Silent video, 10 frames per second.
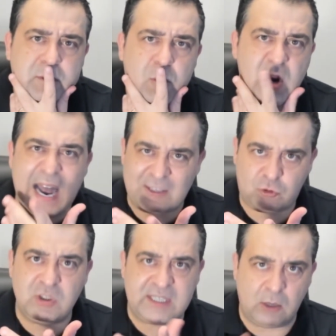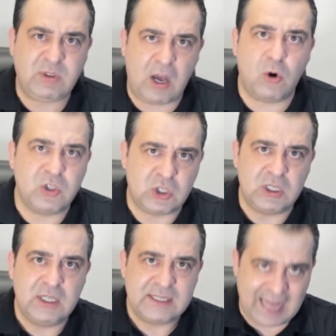O gasto, então, está
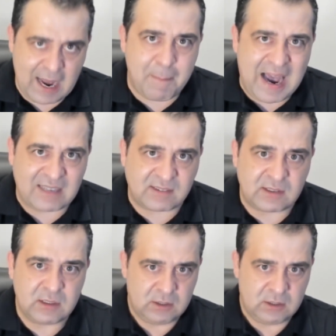onde? Está na base.